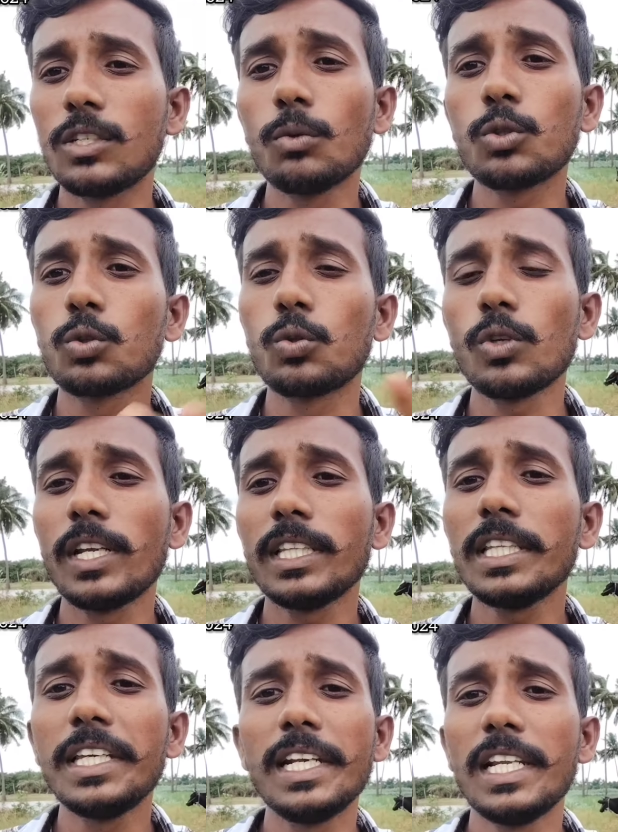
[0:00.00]
ఆవు చెవుని
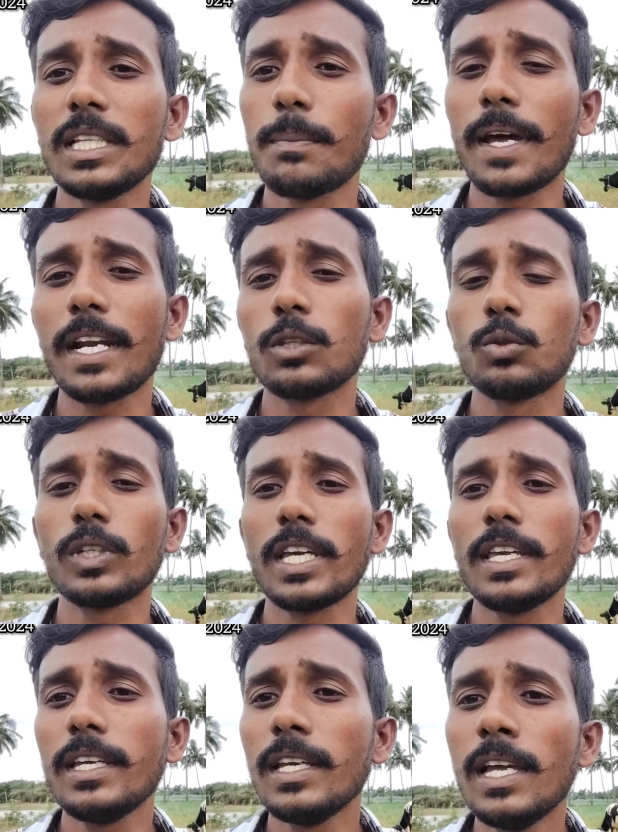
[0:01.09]
ఇంకా
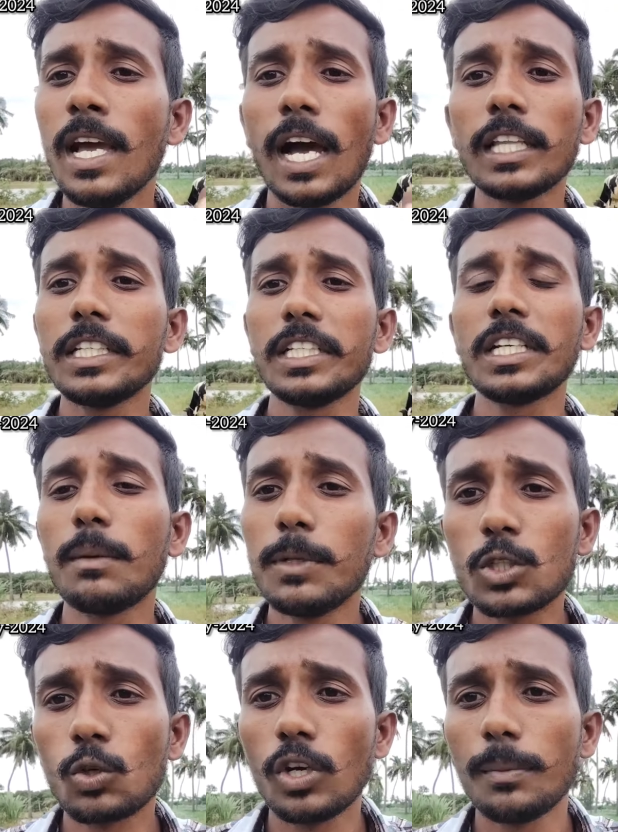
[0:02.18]
చెవు చుట్టూనైతే
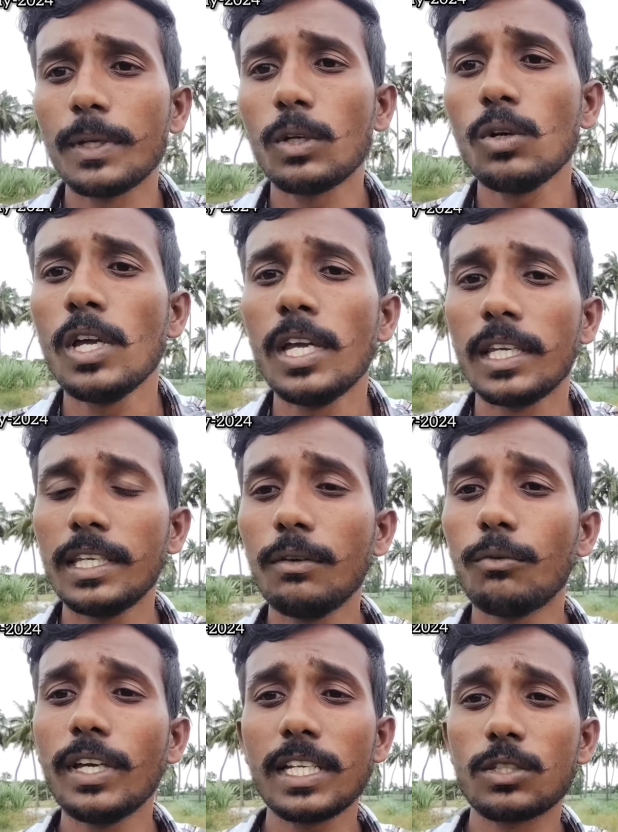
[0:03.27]
ఈగలైతే పారాడుతుంటాయి
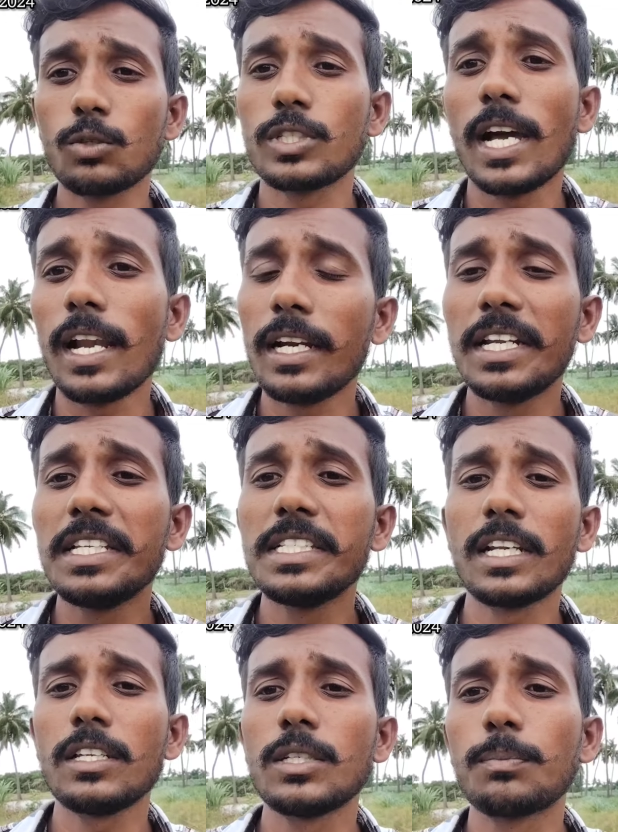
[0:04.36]
అదైతే
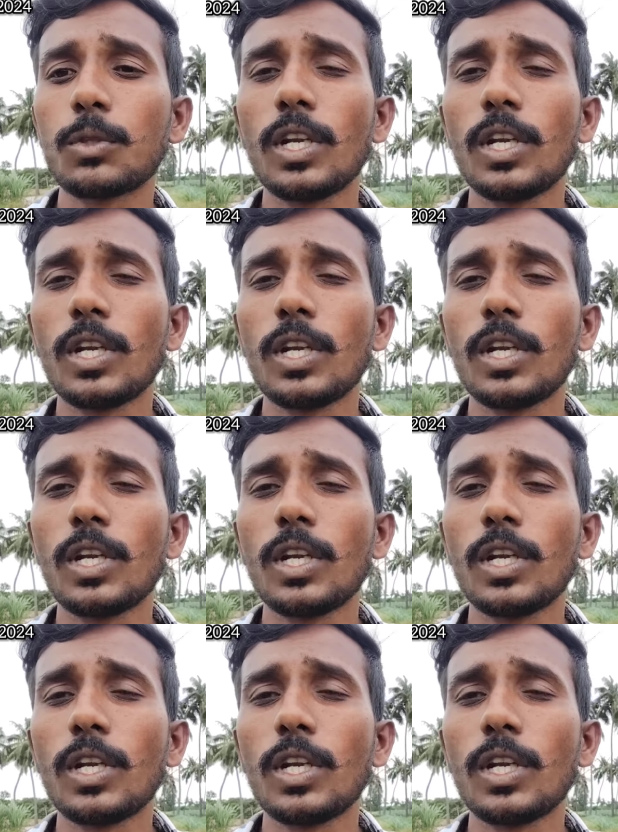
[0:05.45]
గమనించుకోండి మీరు